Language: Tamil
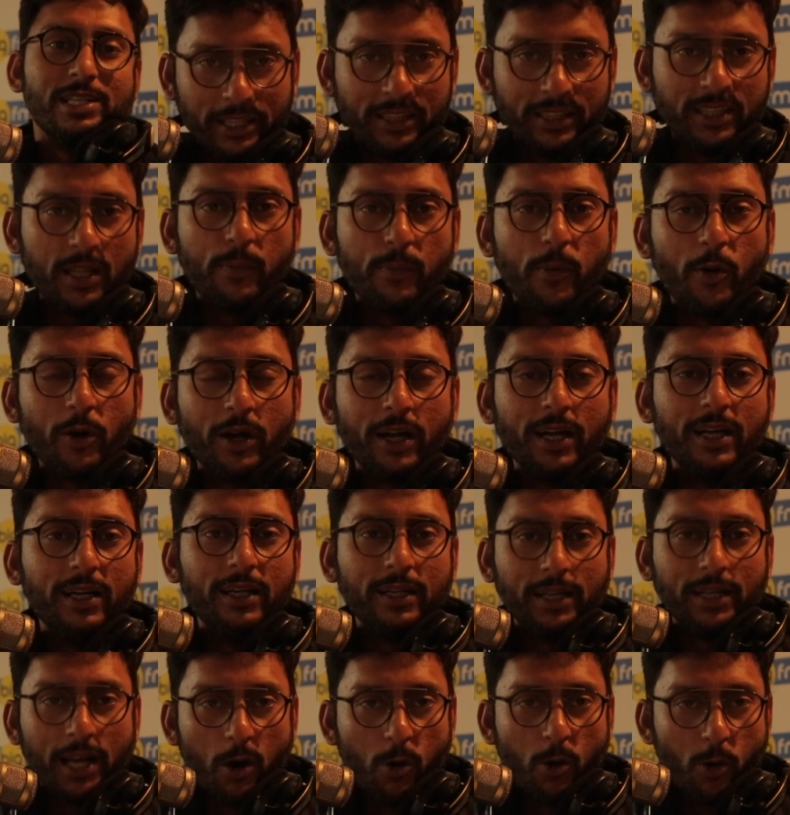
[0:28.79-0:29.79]
இந்த பொங்கல்
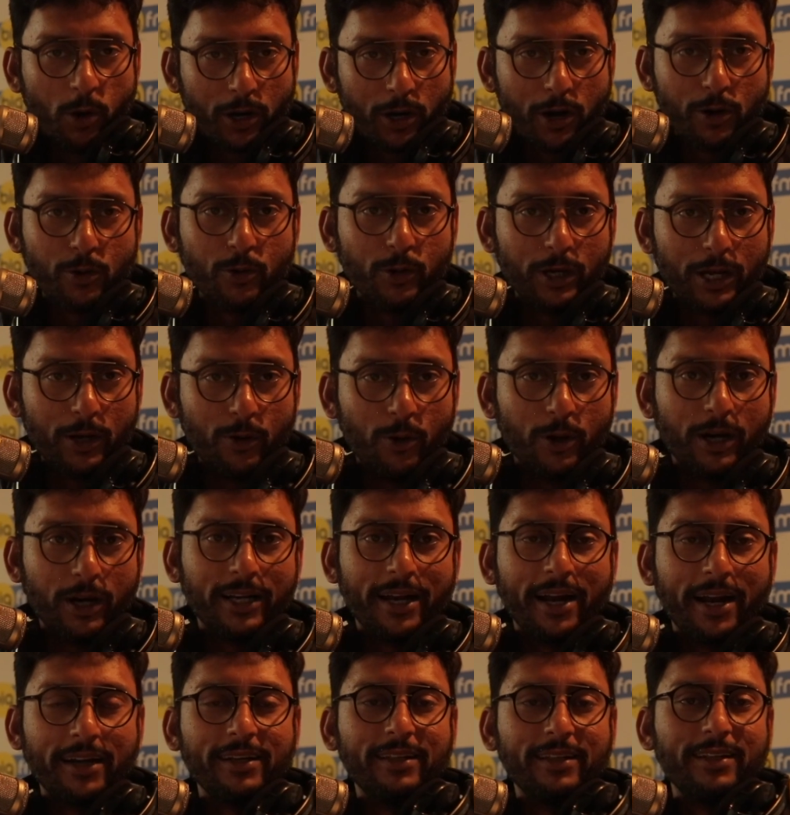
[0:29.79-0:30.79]
நான் உங்கள் கூட
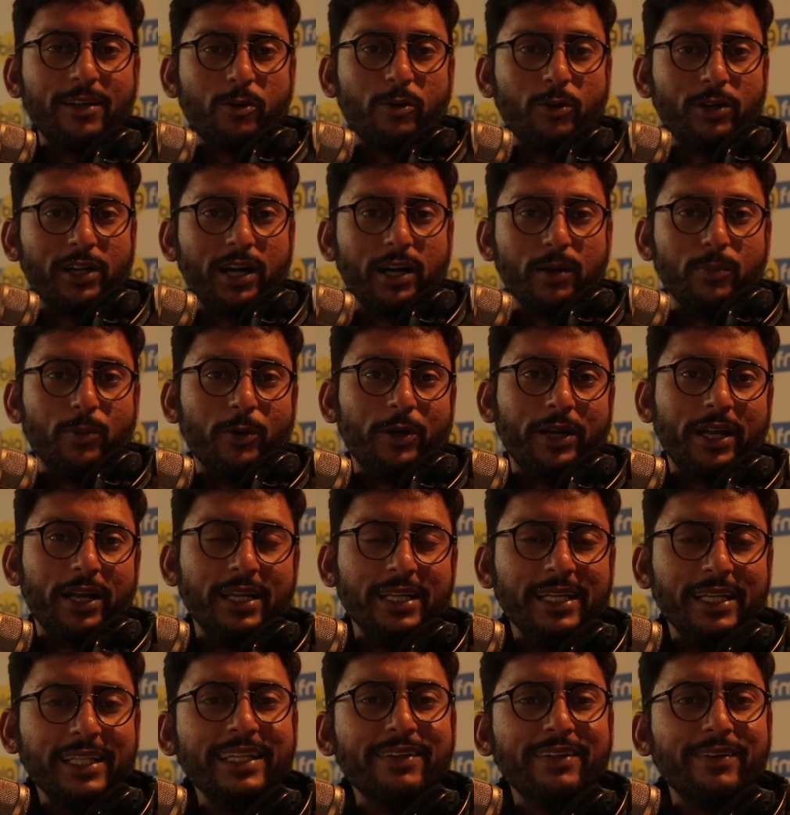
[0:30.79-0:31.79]
உங்கள் நாட்டில் தான் கொண்டாட
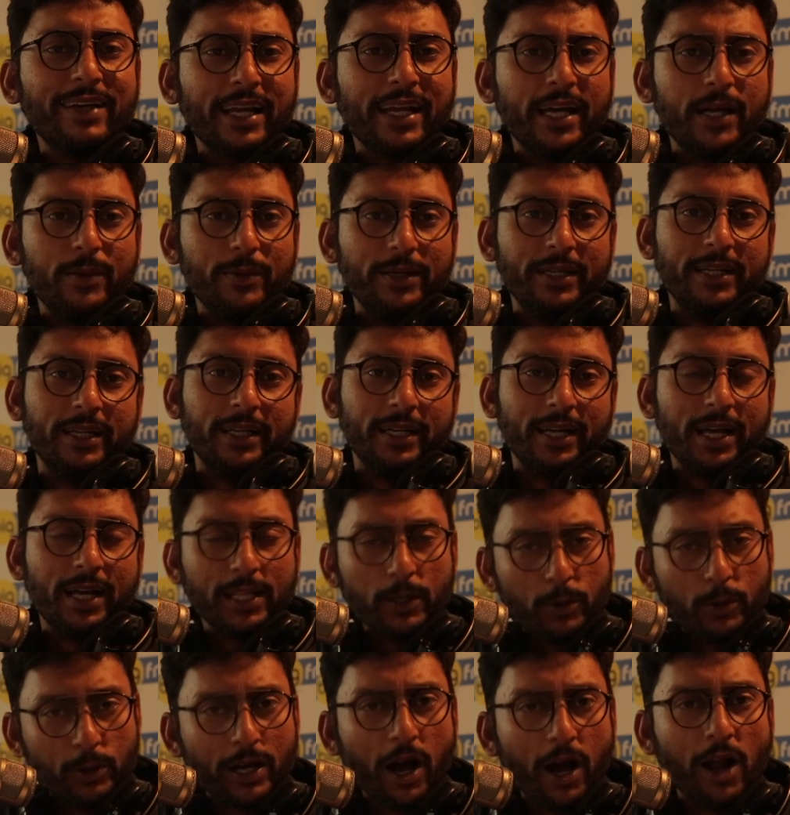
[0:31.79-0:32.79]
போகிறேன் இதுக்கு வர அப்படின்றீங்களா
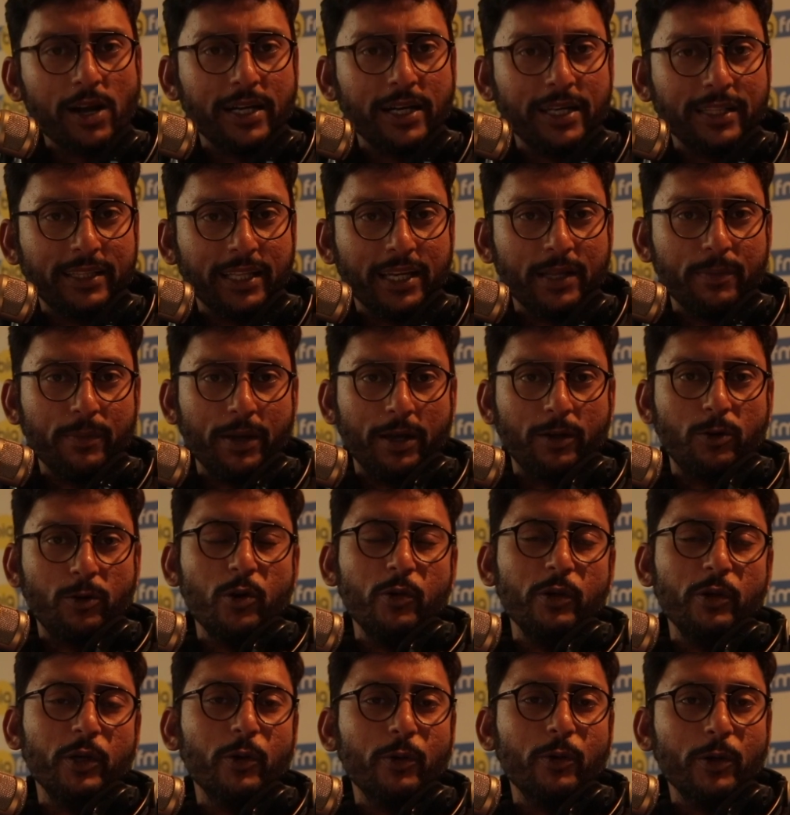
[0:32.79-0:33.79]
அதான் உங்களுக்கு ஆல்ரெடி தெரியுமே
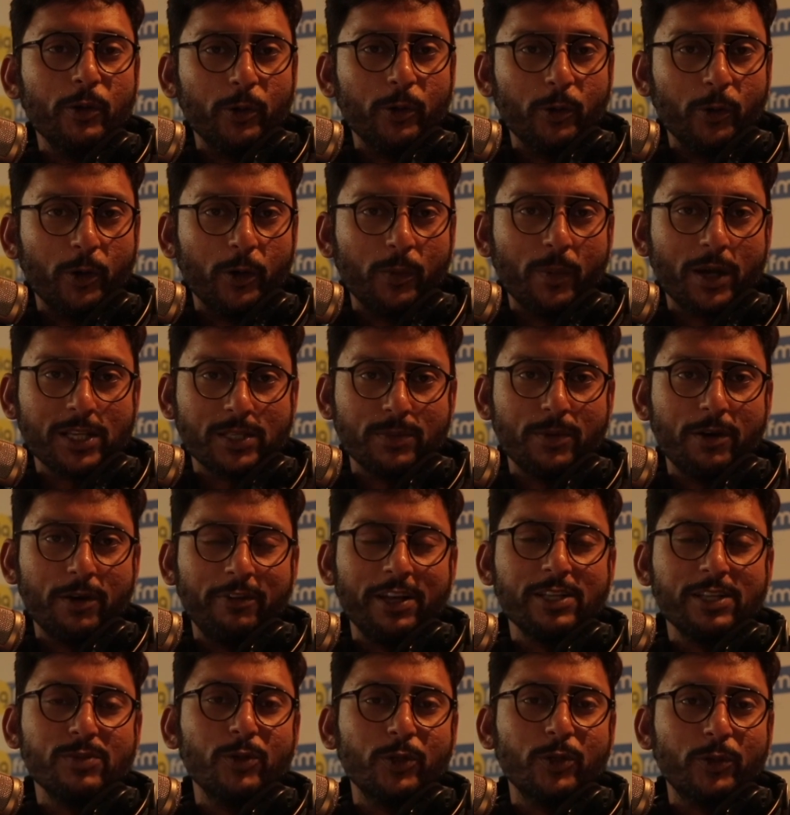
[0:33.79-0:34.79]
கூவி கூவி ஒரு ஒரு மாதமாக
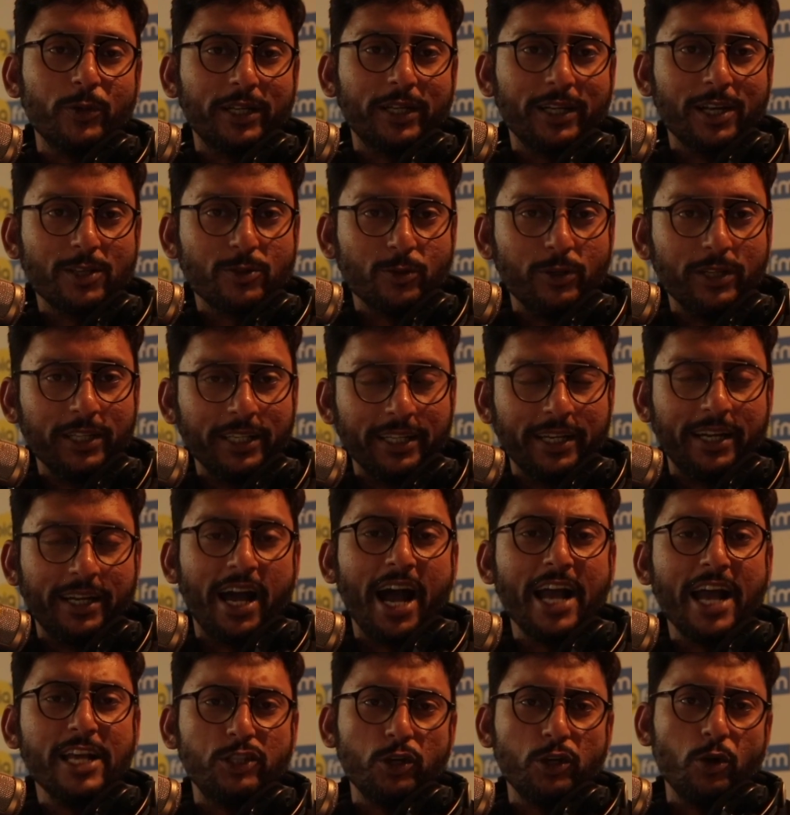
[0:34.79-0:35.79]
ஃபேஸ்புக் இருக்கலாம்
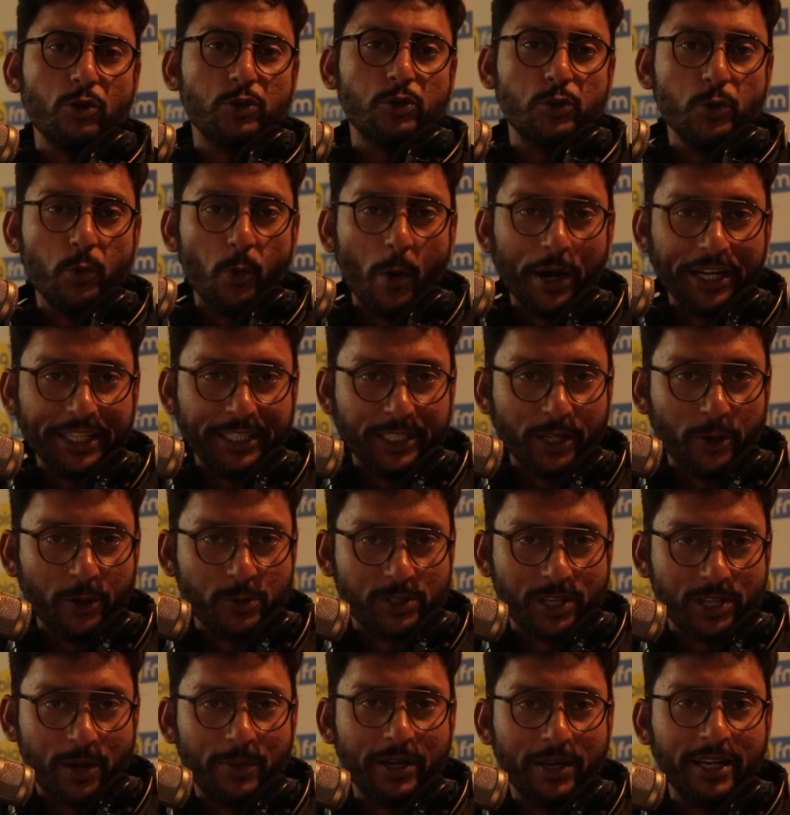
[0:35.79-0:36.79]
சொல்லுங்க ஐஸ் ஹவுஸ் டு ஒயிட்
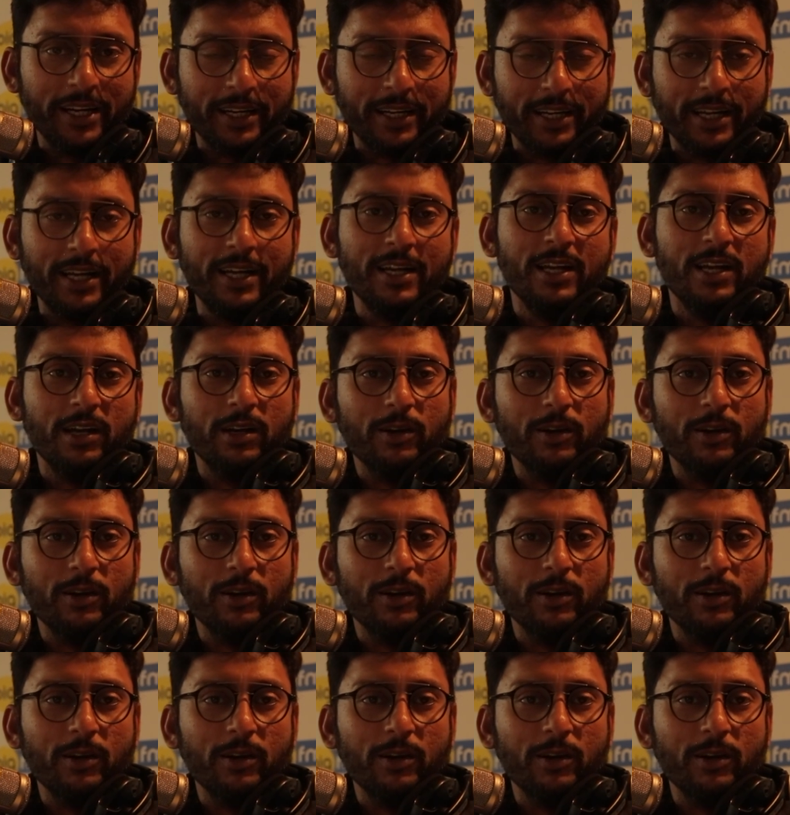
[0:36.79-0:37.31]
ஹவுஸ் அப்படின்ற